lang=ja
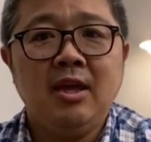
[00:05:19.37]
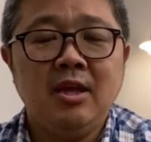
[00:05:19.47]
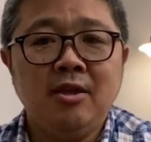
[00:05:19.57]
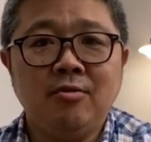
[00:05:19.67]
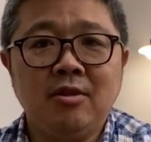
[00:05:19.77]

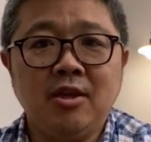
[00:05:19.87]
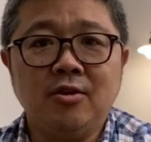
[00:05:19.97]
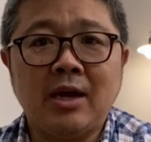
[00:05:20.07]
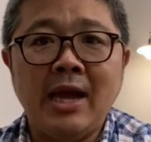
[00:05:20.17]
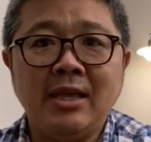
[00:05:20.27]
えー、日本で
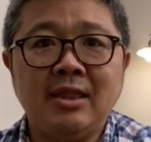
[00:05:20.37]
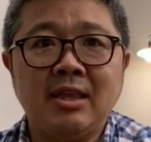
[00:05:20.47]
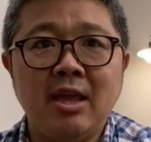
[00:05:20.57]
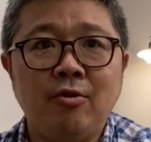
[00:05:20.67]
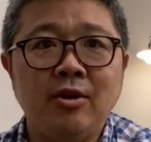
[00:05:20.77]
いう買い
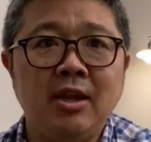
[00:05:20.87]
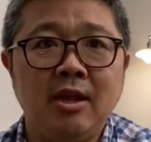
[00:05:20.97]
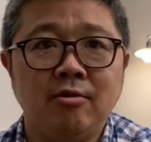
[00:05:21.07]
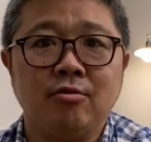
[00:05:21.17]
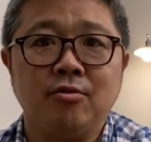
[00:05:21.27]
付けを入
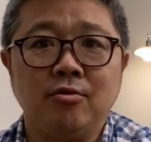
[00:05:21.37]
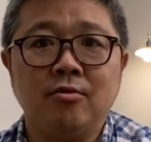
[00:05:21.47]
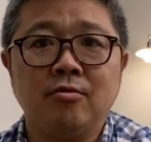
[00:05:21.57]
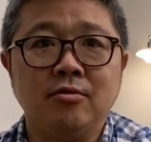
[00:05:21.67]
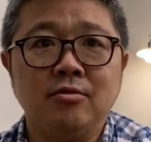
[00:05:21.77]
れるとい
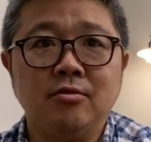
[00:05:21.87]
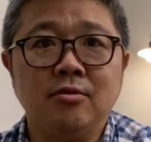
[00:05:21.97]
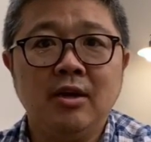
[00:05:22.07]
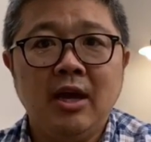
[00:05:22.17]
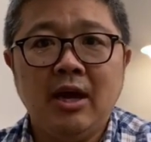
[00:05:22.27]
う、そう
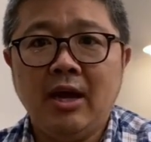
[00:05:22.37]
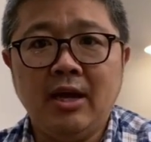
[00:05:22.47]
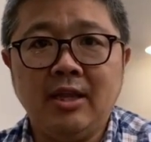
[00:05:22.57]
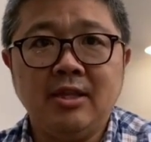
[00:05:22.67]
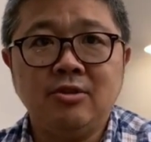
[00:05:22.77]
いう、
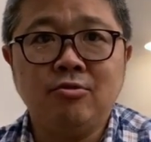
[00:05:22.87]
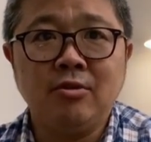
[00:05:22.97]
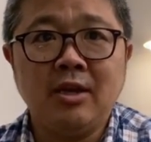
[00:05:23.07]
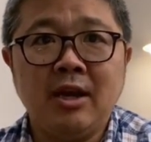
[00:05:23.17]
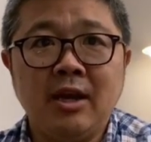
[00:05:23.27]
はい、
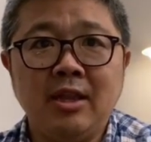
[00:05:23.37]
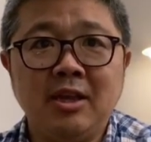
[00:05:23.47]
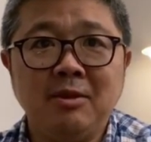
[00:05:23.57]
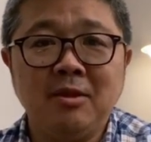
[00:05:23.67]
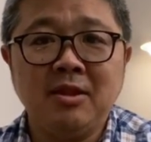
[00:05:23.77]
段階
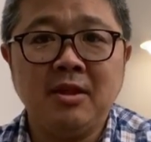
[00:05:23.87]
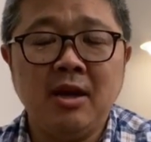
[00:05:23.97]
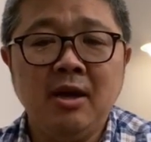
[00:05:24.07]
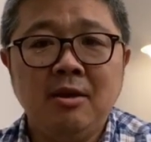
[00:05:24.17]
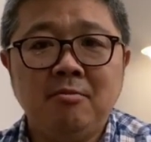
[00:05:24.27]
になります
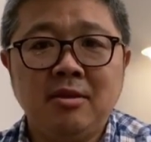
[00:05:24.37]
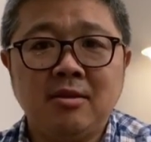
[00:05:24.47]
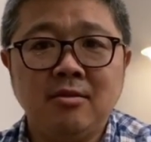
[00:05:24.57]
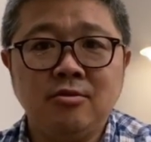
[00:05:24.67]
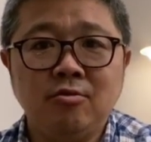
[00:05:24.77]
が、まあ、
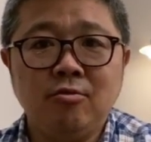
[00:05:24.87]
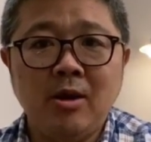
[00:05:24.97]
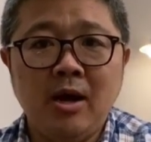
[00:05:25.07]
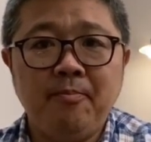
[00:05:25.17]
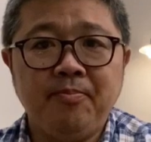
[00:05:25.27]
通常
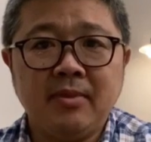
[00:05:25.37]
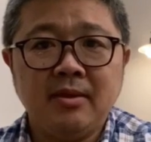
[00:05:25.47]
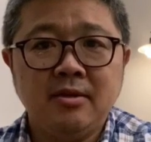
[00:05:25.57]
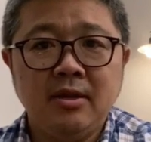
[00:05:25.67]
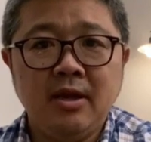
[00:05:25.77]
は
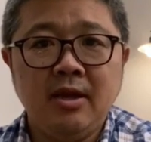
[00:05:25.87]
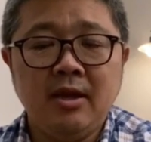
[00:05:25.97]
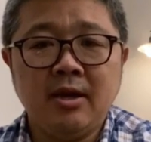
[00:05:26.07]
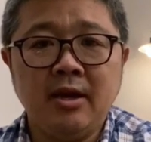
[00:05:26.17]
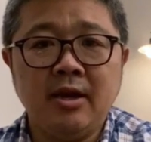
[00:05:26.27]

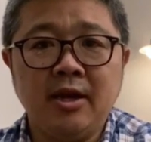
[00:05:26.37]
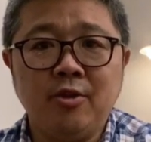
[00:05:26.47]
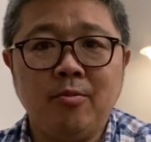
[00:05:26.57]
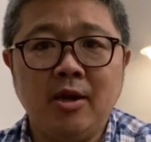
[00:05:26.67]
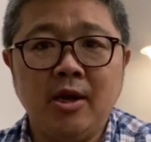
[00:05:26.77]
えー、海
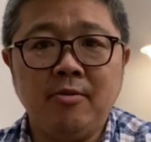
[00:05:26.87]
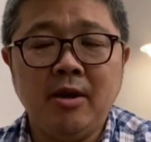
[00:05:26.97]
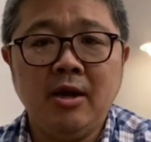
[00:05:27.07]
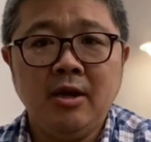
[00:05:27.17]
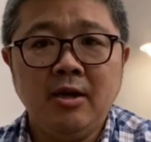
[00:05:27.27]
外の場合
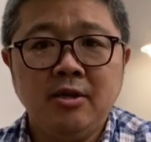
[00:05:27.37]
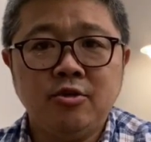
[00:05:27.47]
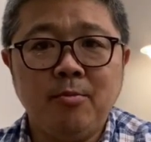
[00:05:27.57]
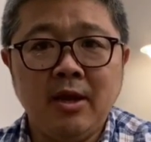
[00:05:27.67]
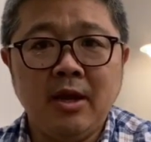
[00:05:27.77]
は
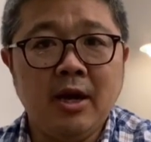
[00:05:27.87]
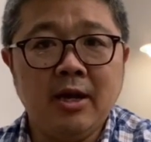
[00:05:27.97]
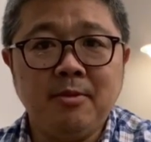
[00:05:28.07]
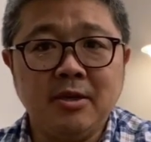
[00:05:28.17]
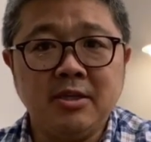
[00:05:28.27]
書面
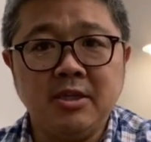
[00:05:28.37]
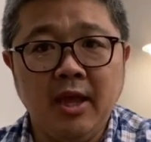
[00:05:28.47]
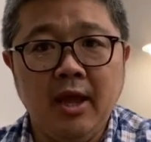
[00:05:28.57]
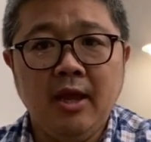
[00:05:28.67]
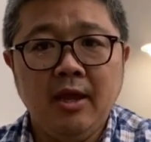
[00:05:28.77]
がありまし
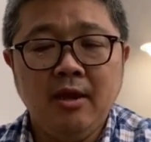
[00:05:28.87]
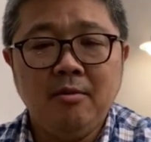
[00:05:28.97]
て、